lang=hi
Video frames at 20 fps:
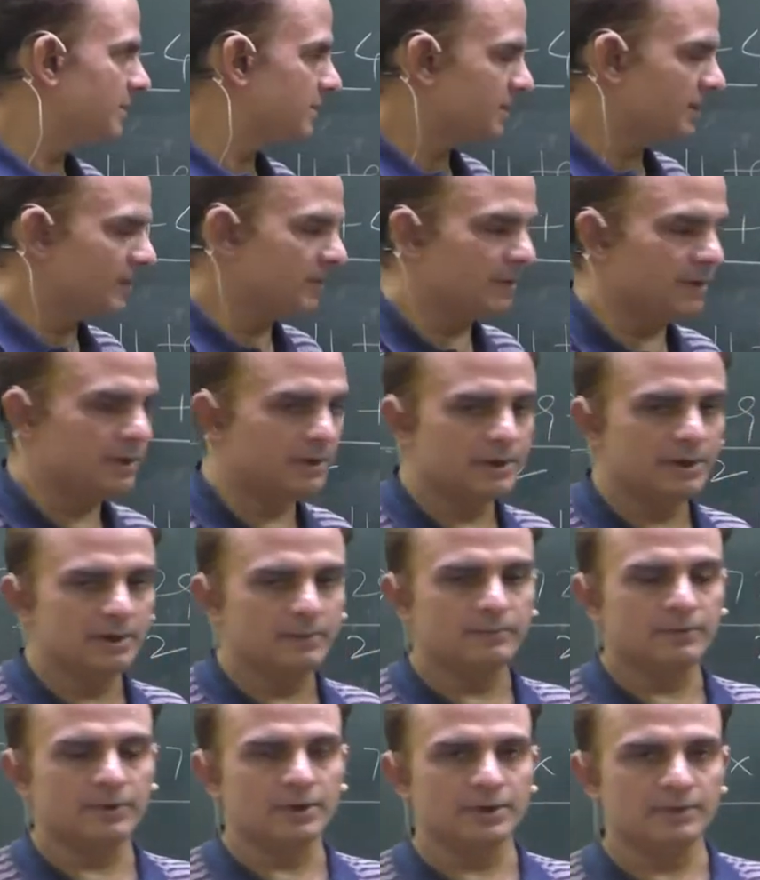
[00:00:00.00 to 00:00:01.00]
सेवन हंड्रेड
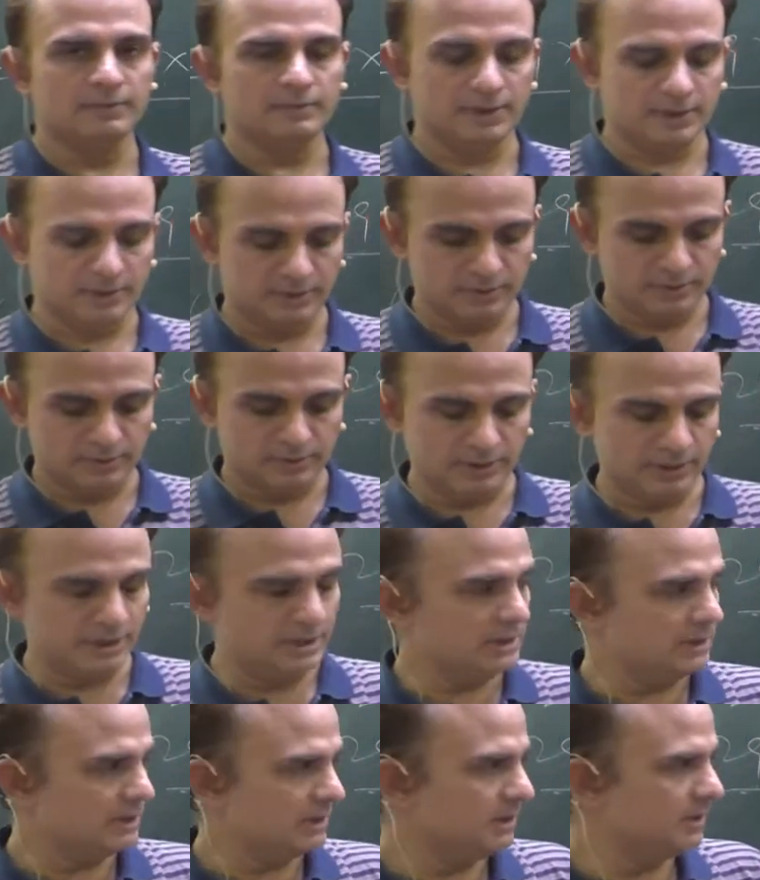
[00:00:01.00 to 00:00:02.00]
फोर्टी वन तो
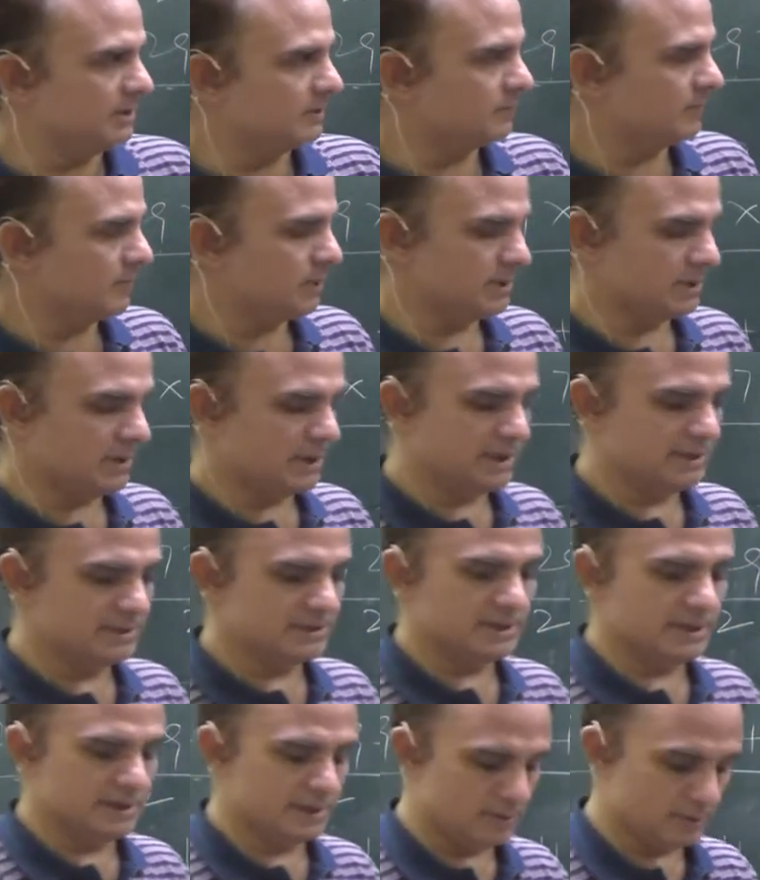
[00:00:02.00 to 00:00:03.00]
ये था दिस वॉज द
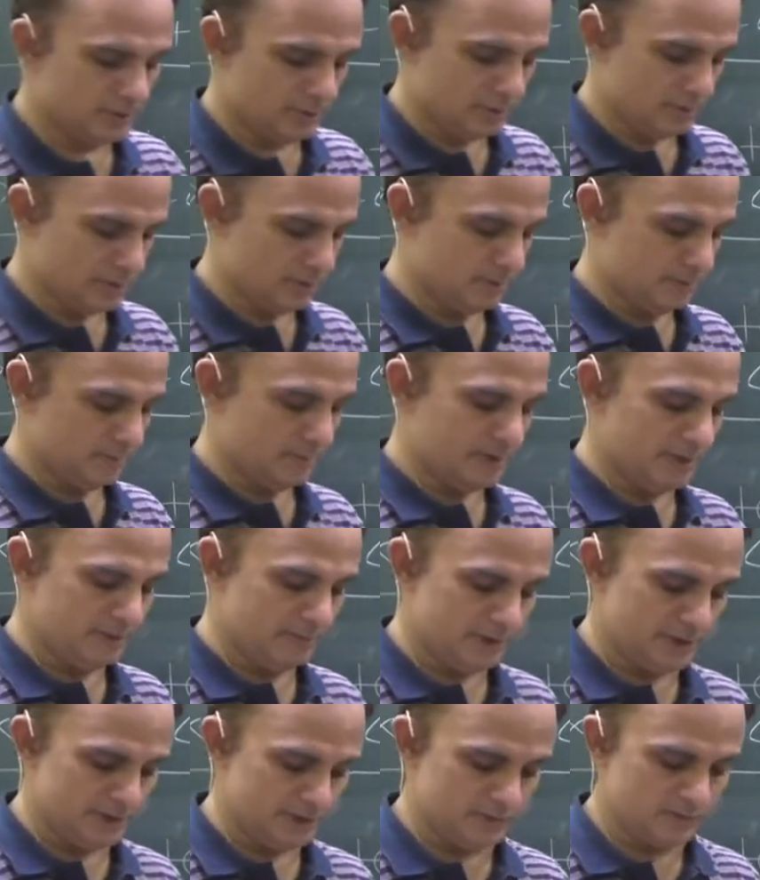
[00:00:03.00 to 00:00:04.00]
आंसर और मेरी
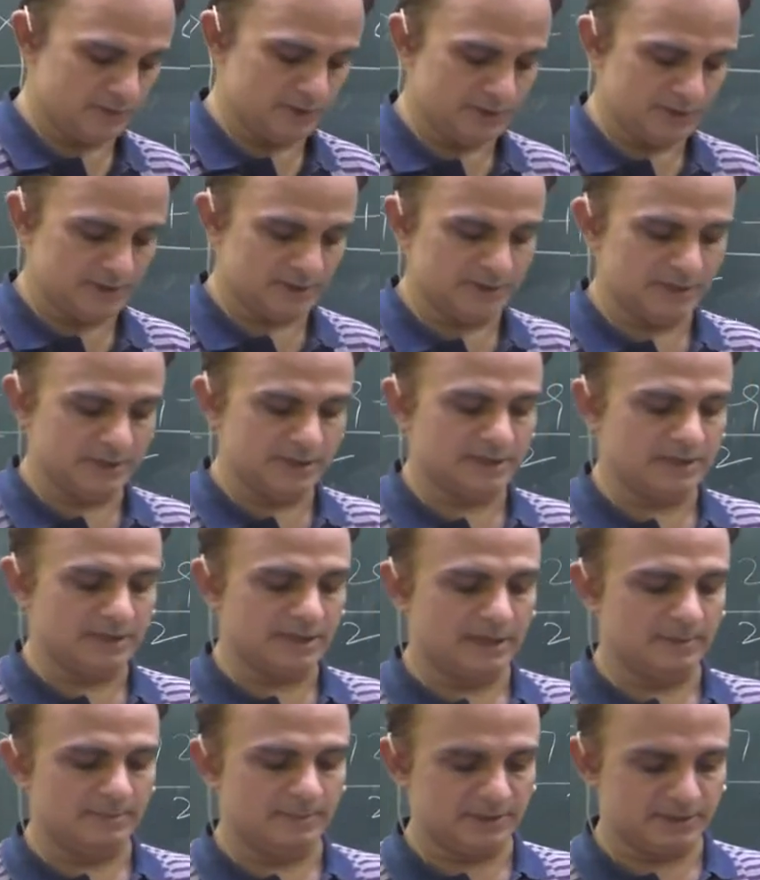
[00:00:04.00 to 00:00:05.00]
बेस्ट विशेष हैं कि
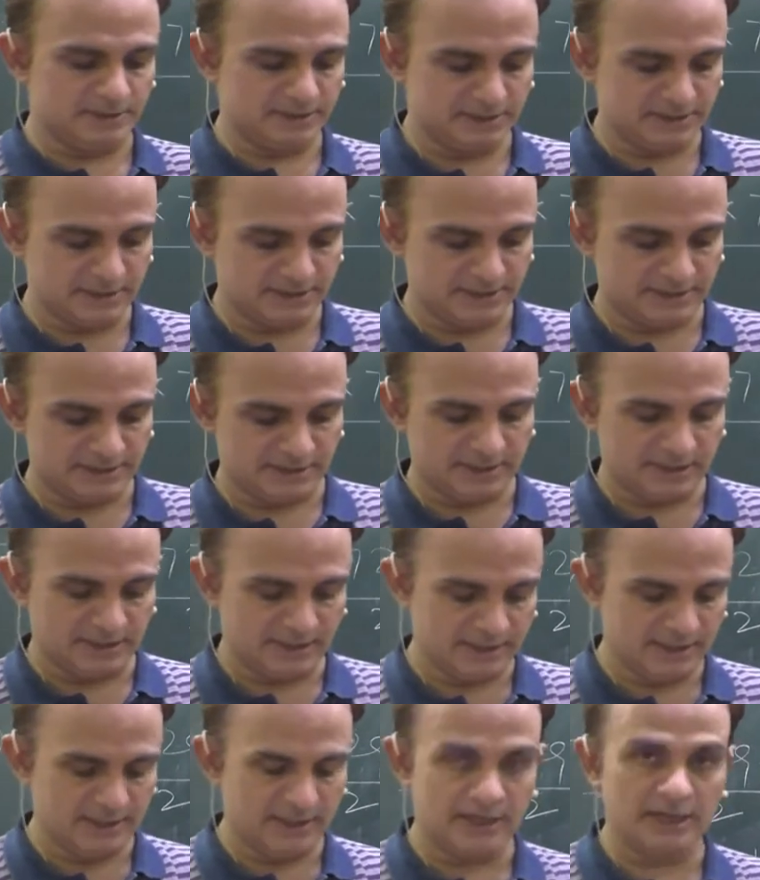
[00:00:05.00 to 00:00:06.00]
आप अच्छे से अच्छा
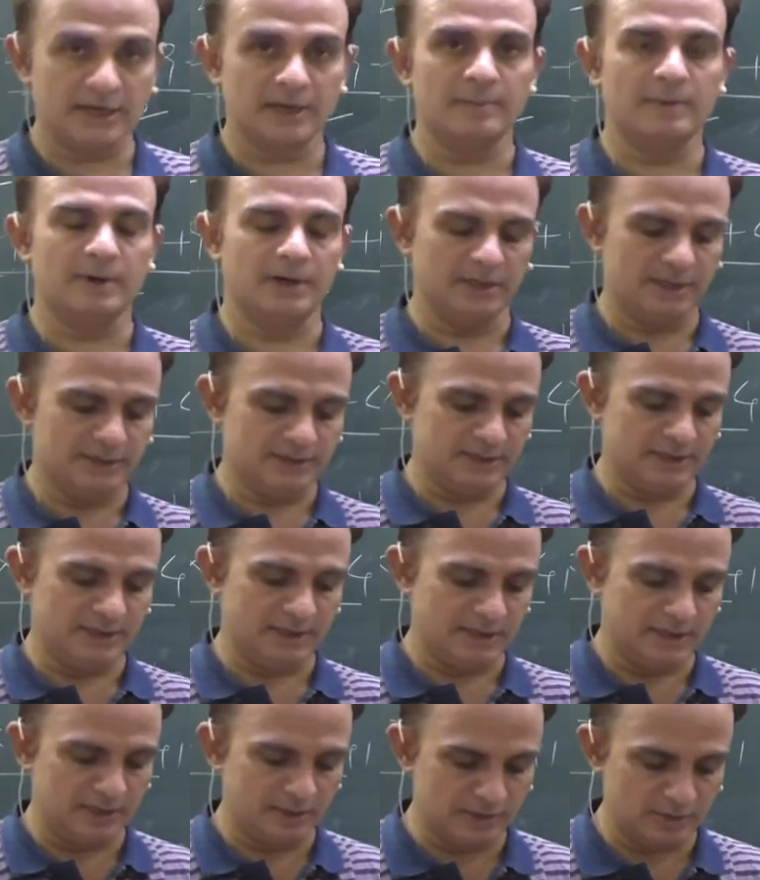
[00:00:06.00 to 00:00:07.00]
करें आगे बढ़ें
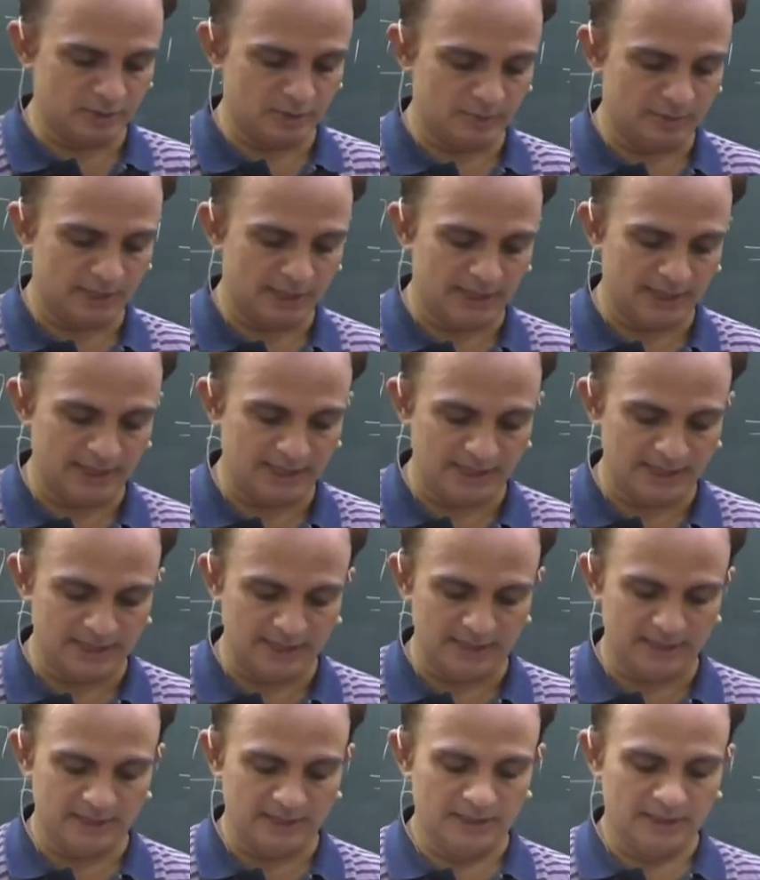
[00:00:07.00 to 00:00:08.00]
चैनल जो बनाया
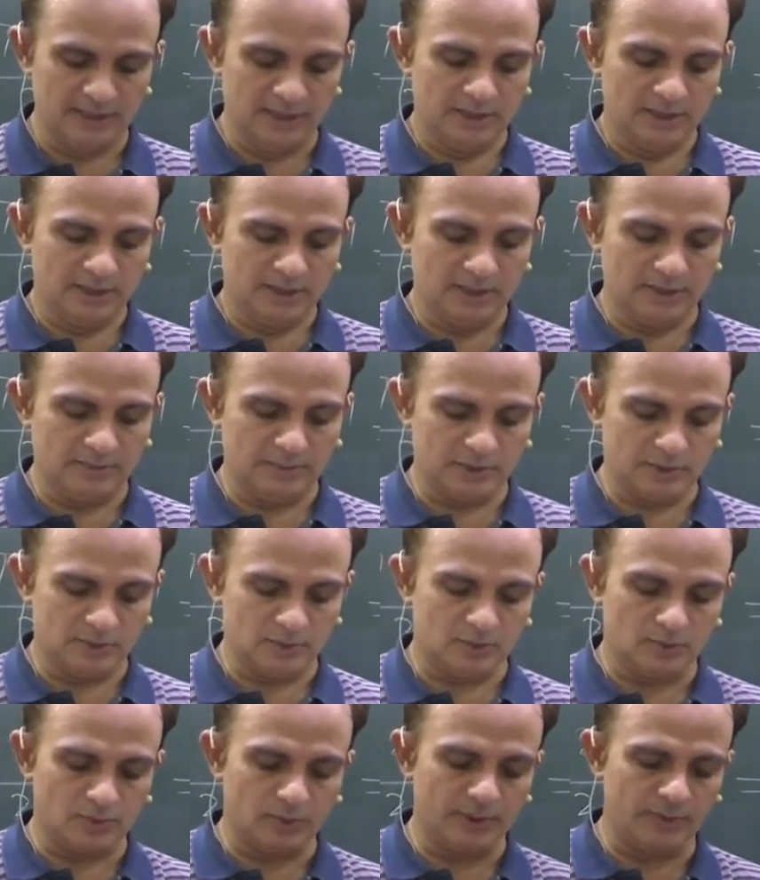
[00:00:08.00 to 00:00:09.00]
है ये बच्चों
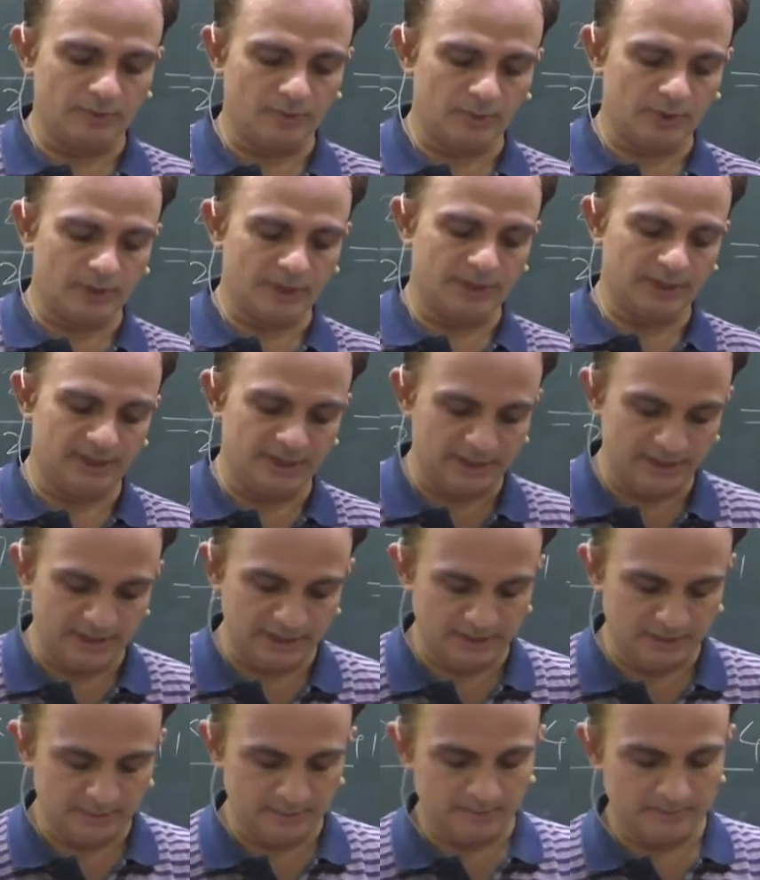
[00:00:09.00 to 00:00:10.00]
को डिवोटेड है
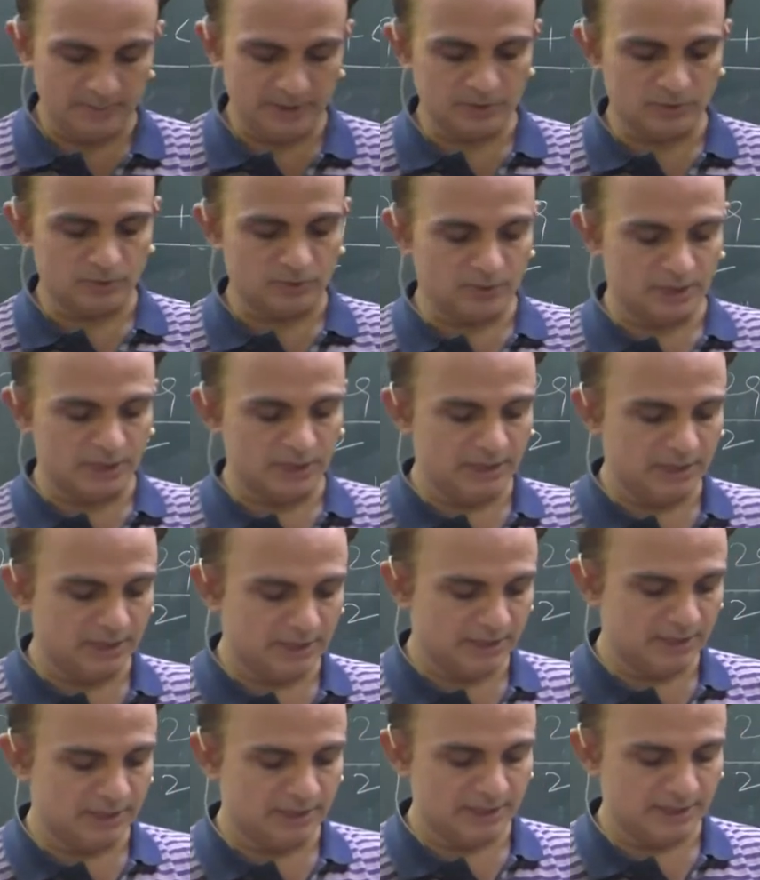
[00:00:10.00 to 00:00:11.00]
बच्चों के लिए
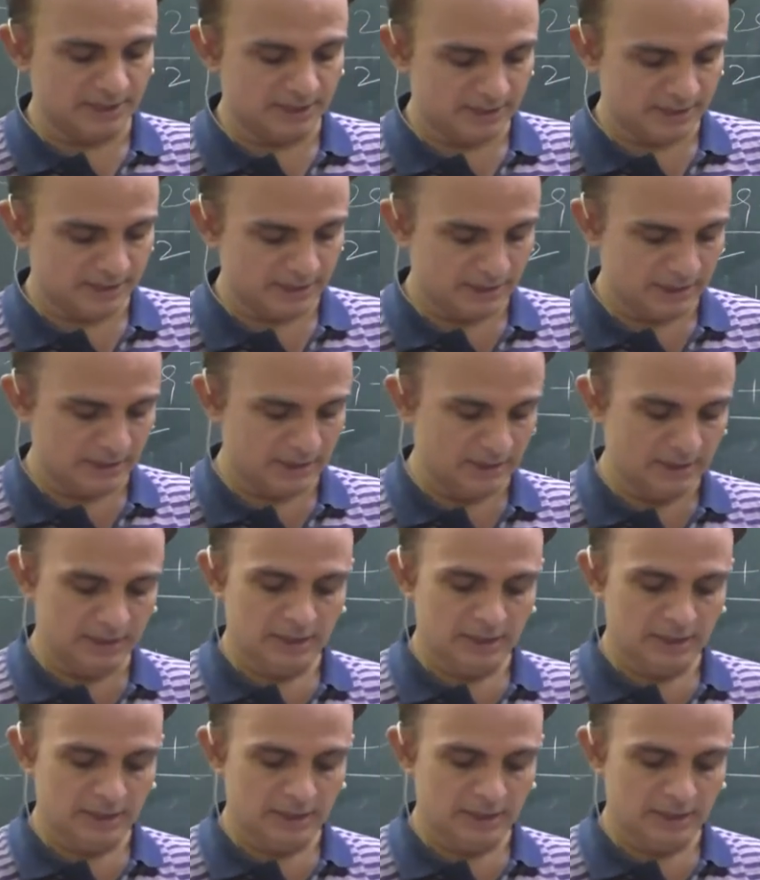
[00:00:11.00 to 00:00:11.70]
डेडिकेटेड है